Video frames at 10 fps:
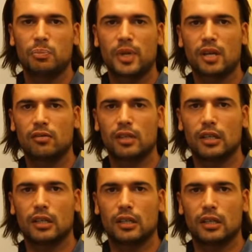
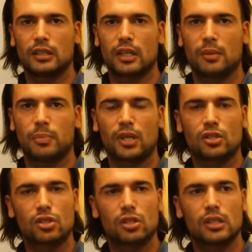Первое, это опять
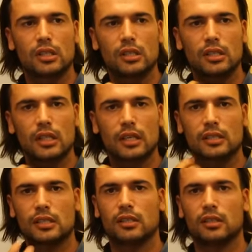же, я
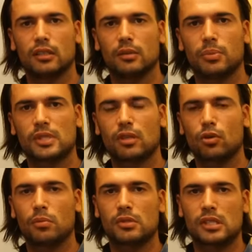хотел э,
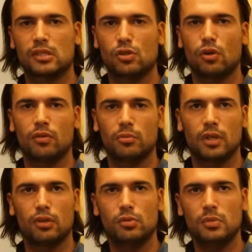познакомиться с
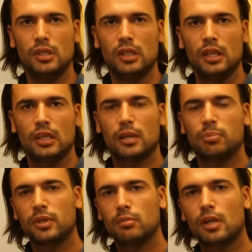новыми людьми. Я
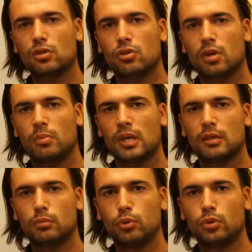понимал, что
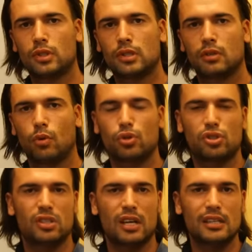ребята будут
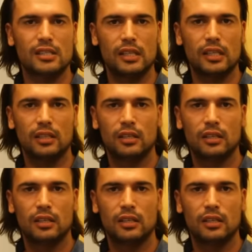очень разные.